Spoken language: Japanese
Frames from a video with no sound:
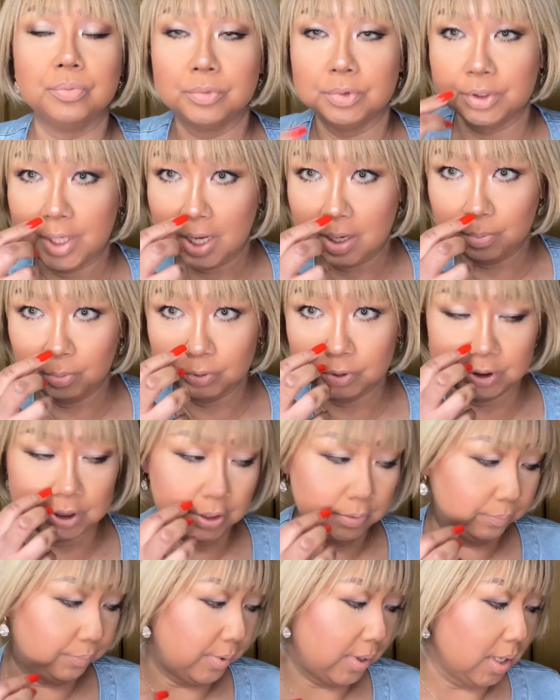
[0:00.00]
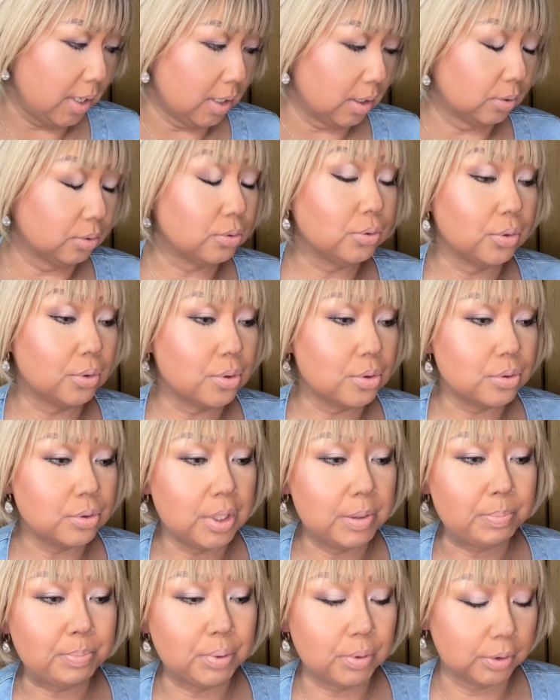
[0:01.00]
で、ボッシーは、この
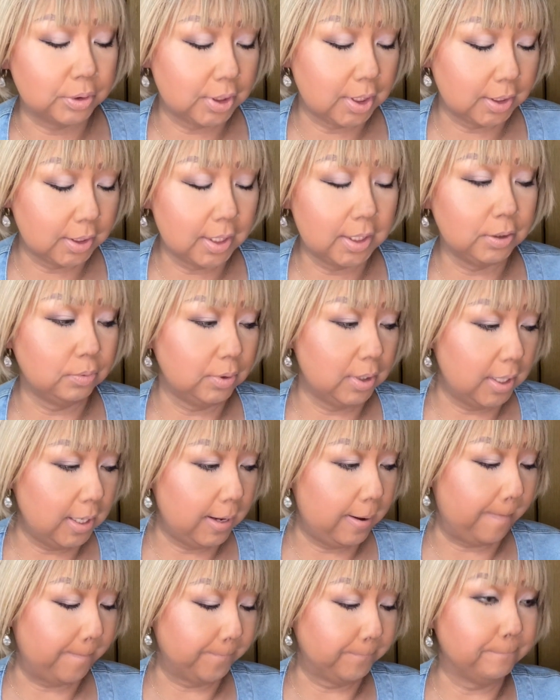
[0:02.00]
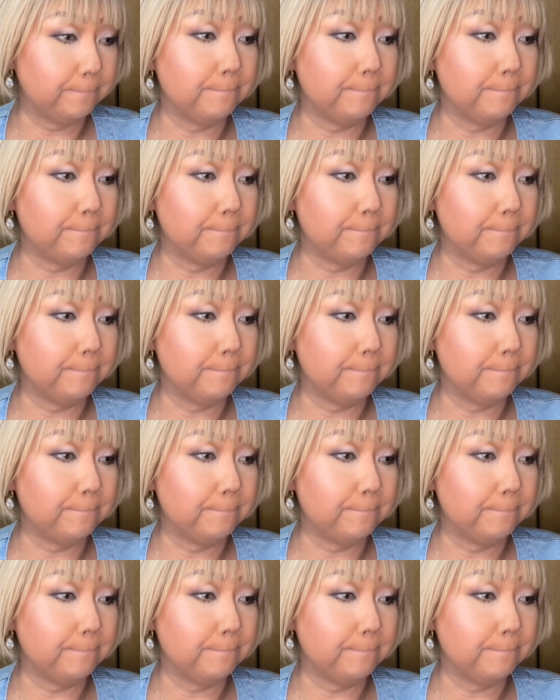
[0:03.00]
リップをつけた後に、